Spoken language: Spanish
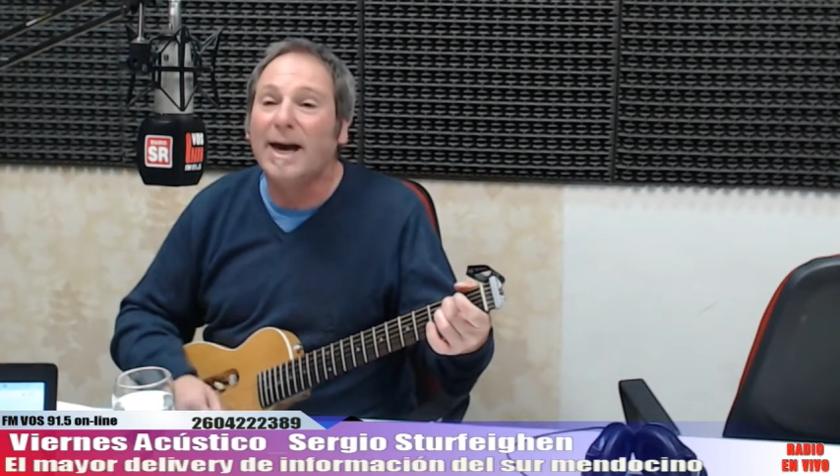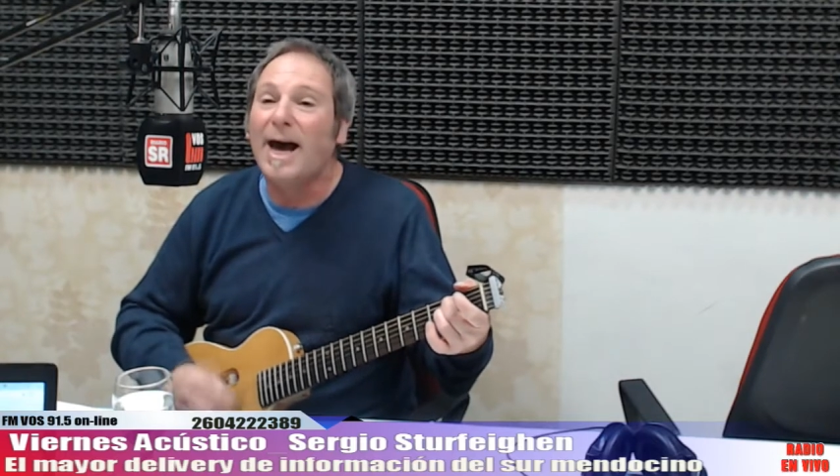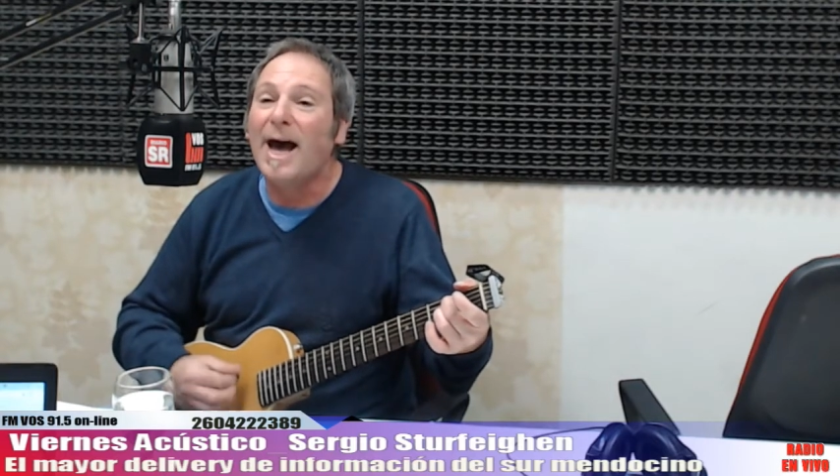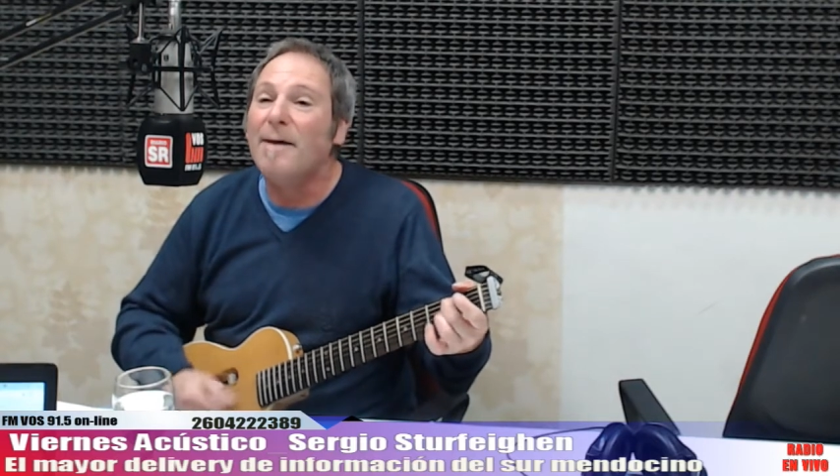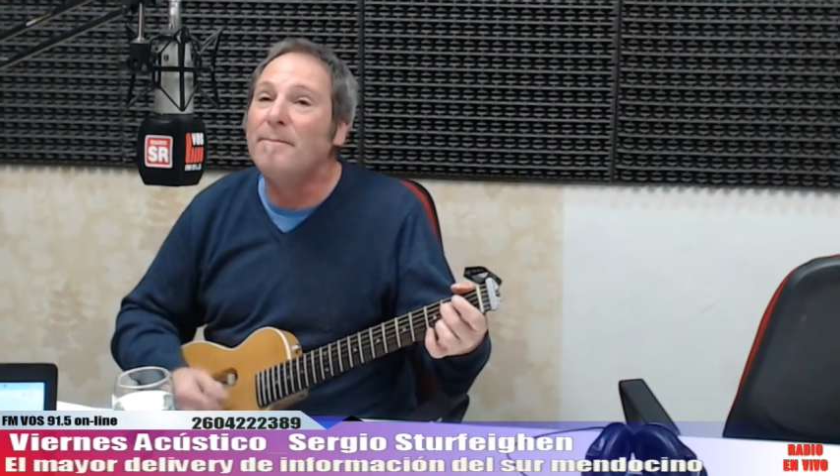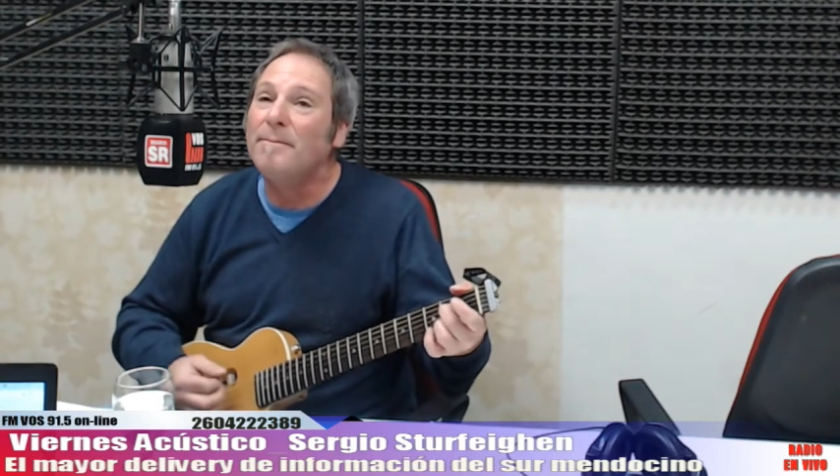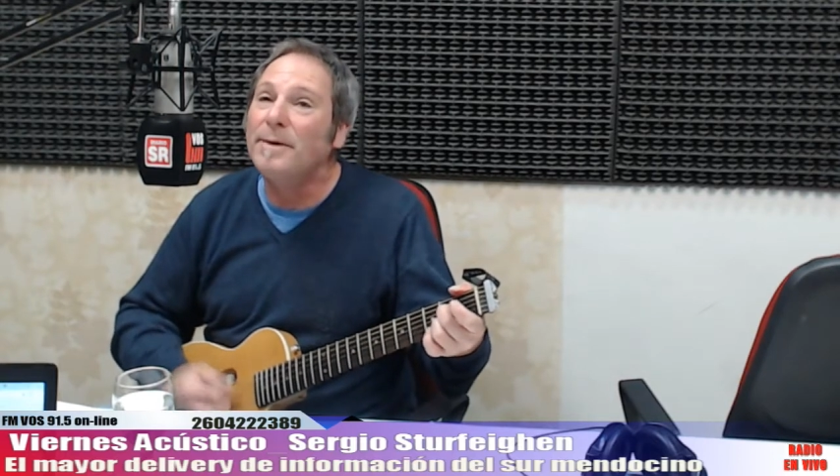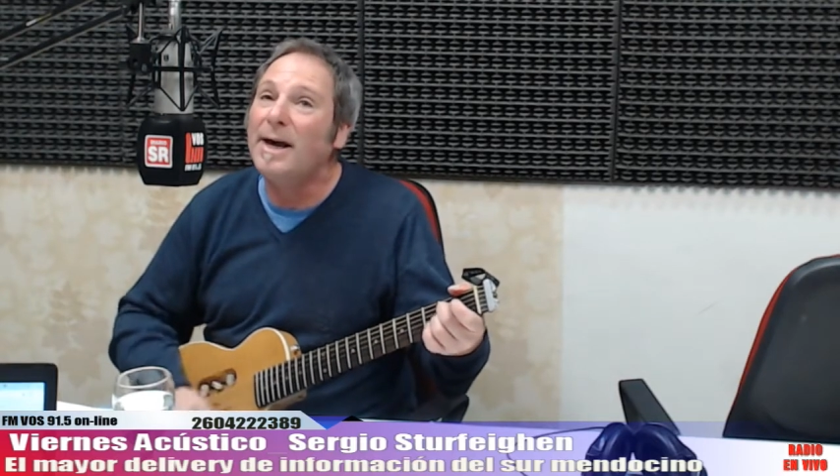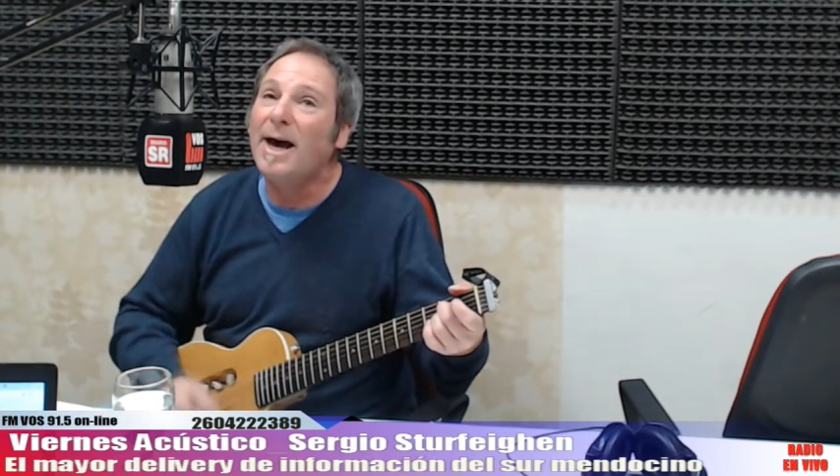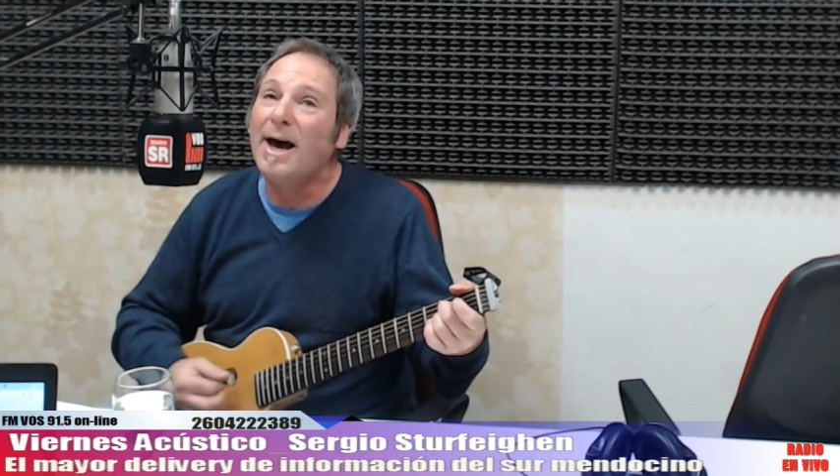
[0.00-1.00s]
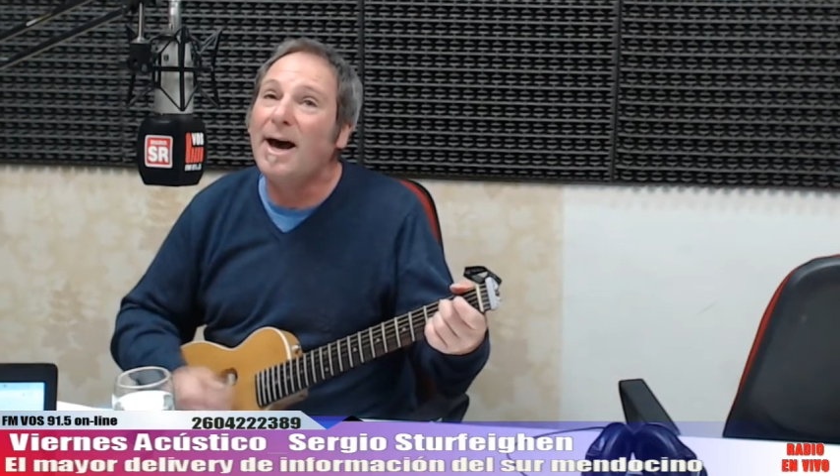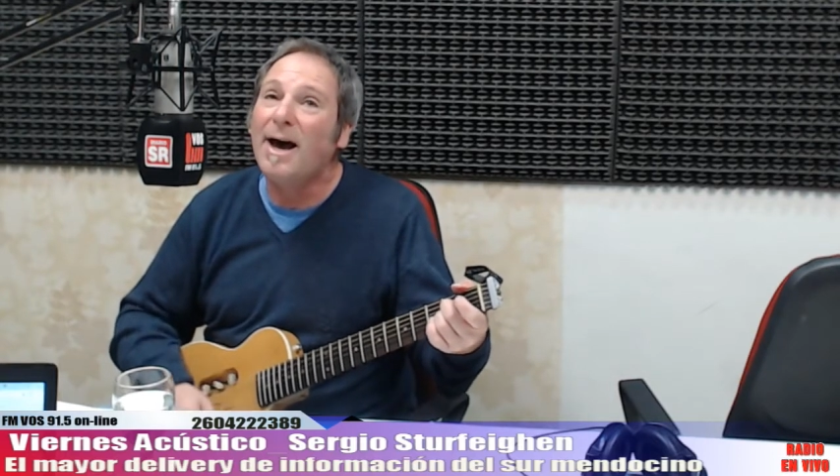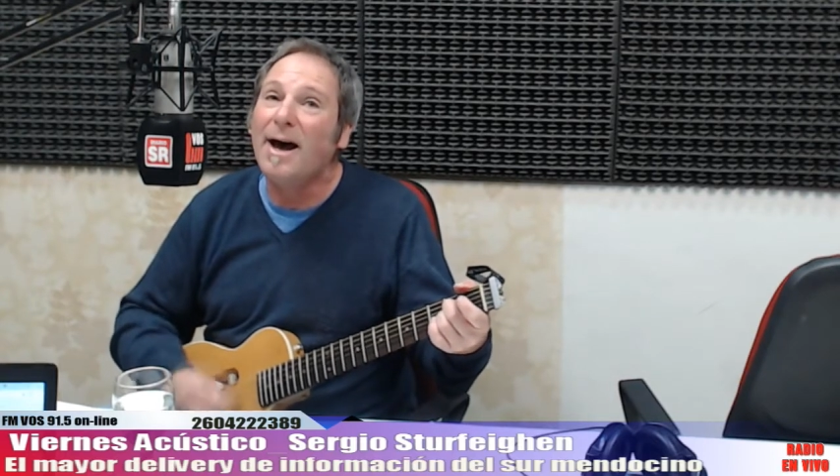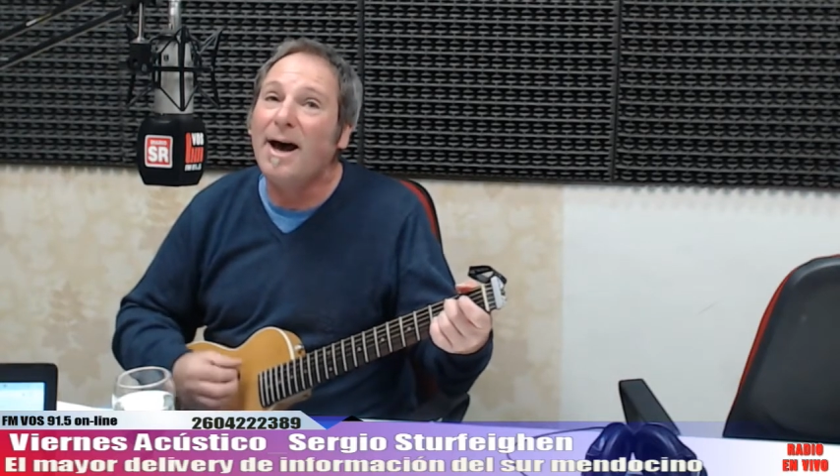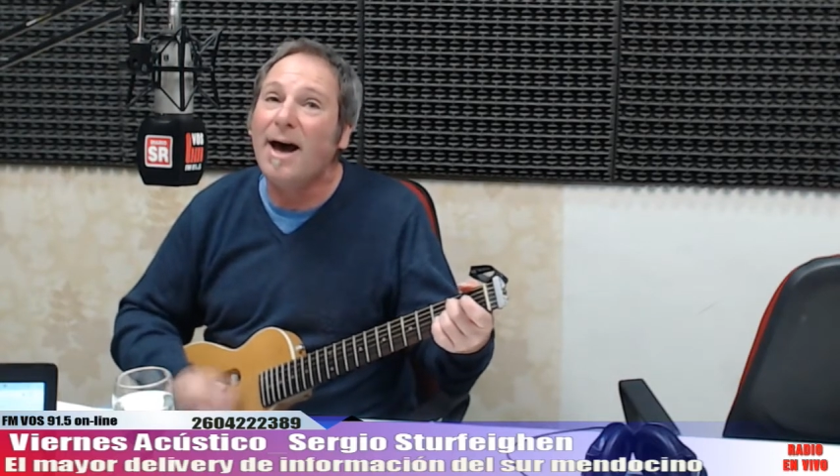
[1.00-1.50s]

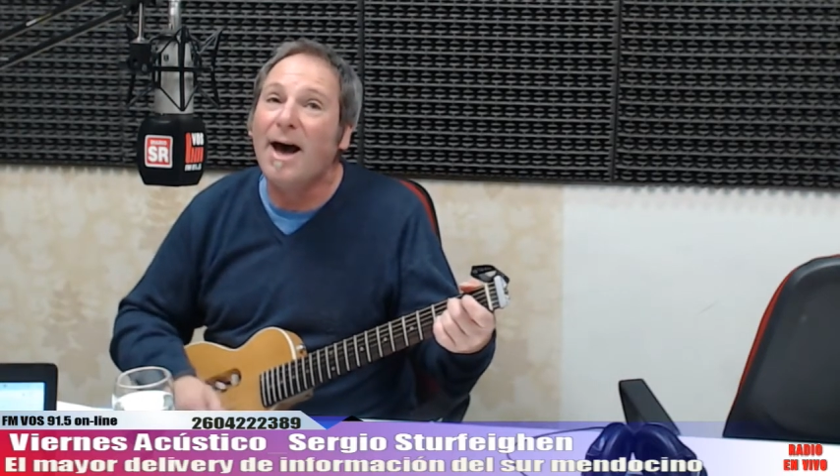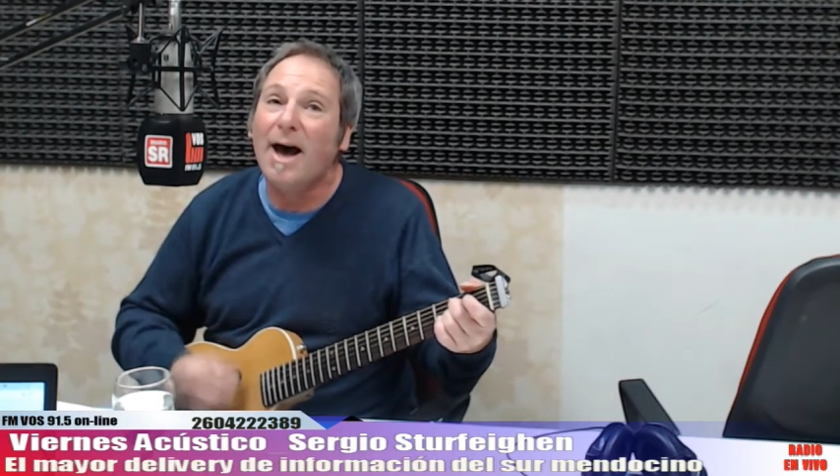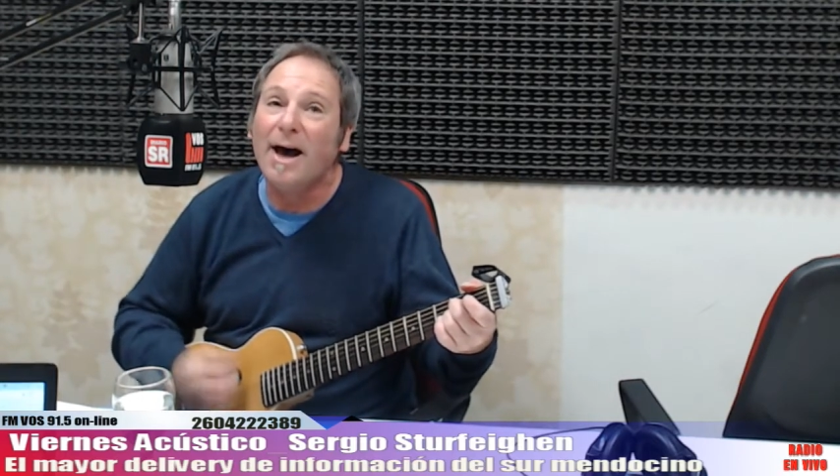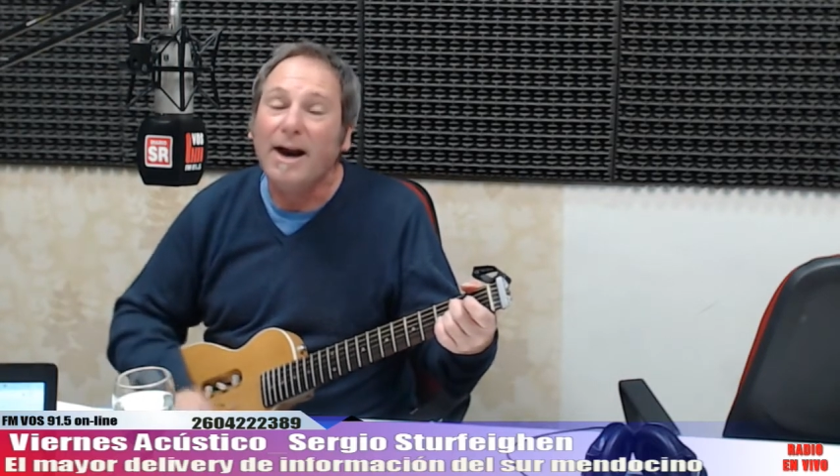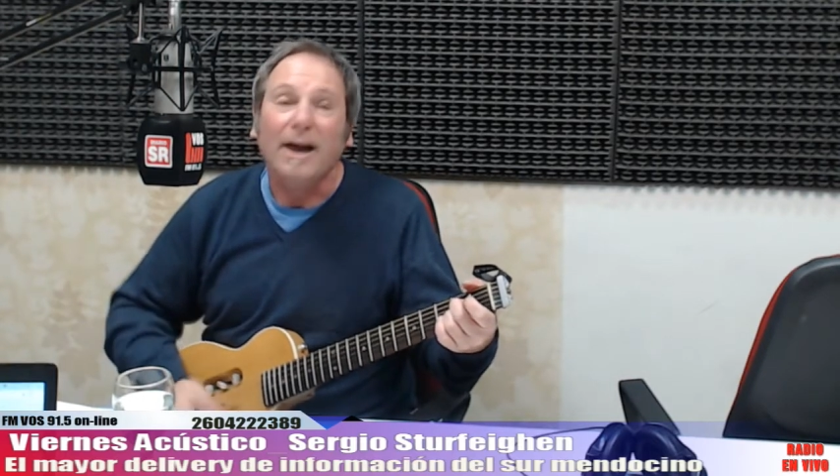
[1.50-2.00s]
cambiar